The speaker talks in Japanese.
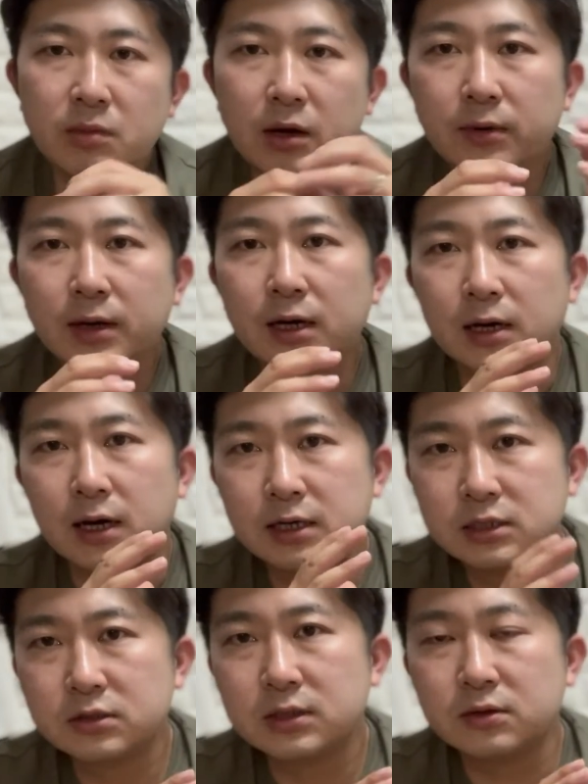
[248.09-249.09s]
今は
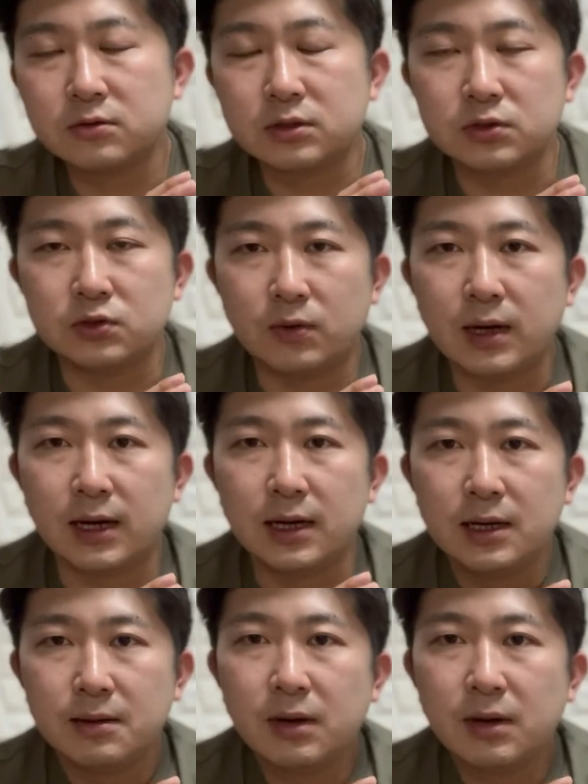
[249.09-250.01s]
ハッシュタグっていうのは、